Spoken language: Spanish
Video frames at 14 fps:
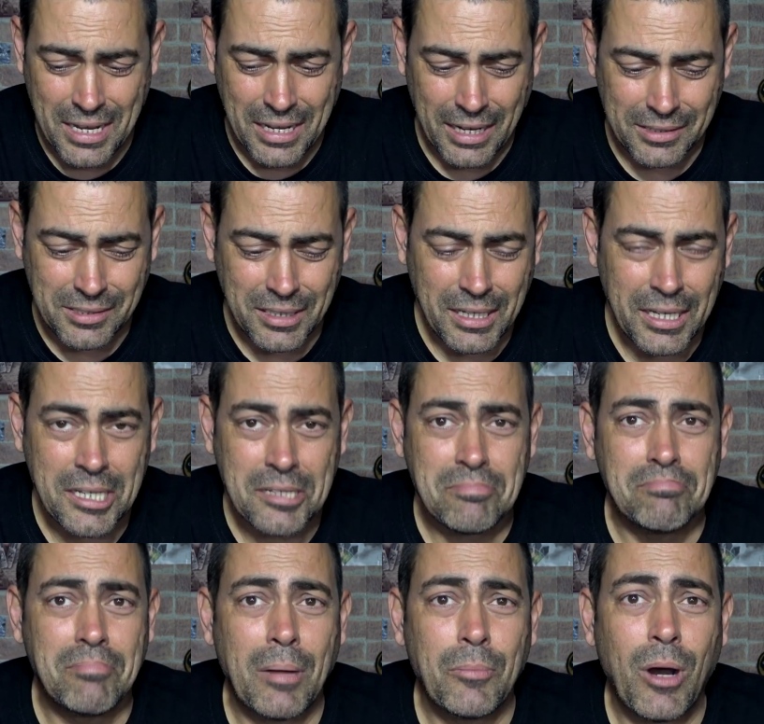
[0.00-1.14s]
Así que
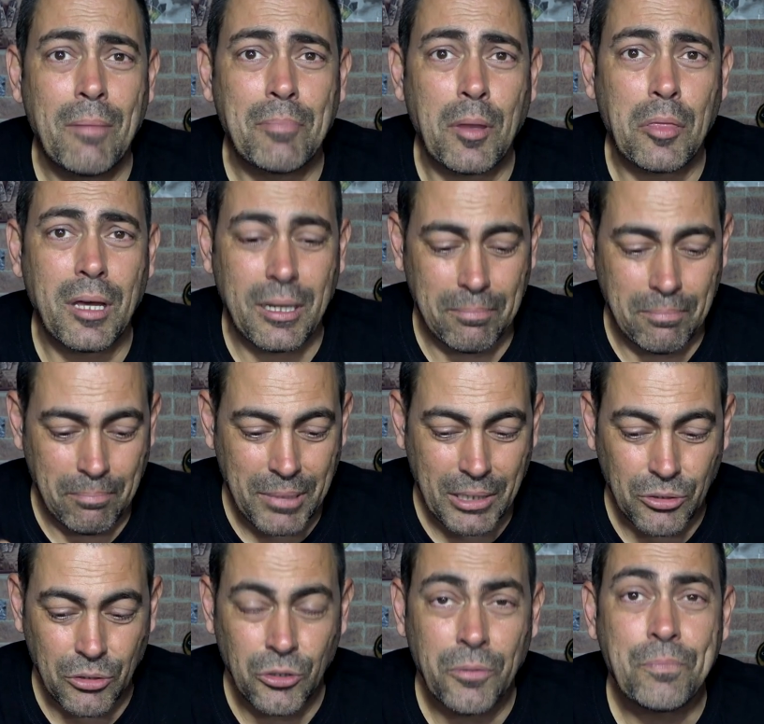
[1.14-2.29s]
vamos a empezar
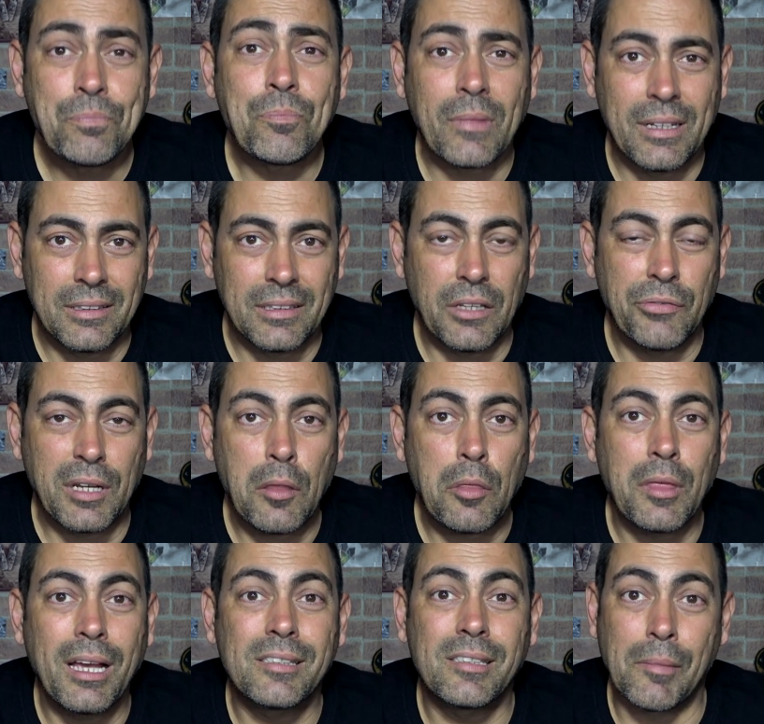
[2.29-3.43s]
viendo
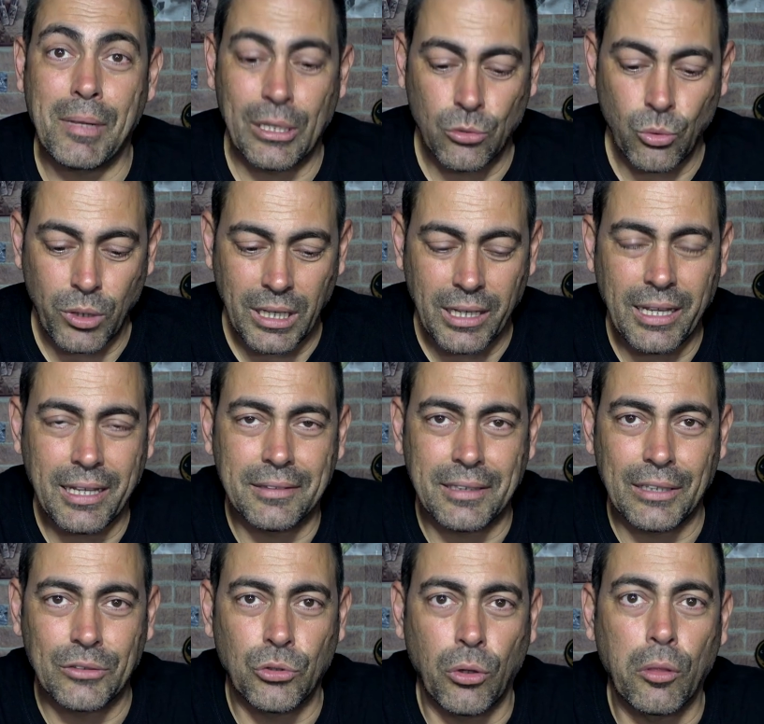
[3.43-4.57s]
diferencias, similitudes
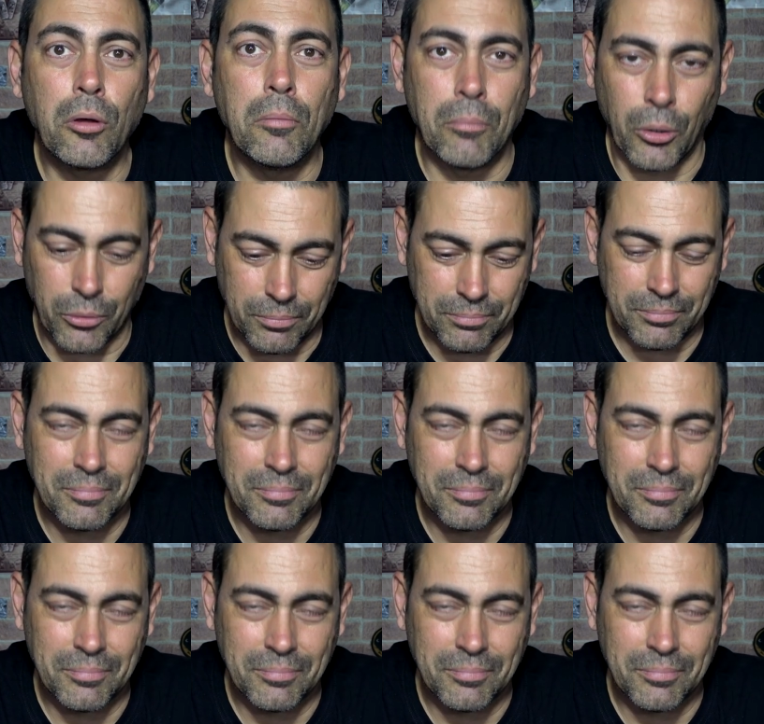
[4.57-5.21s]
entre estos dos mods.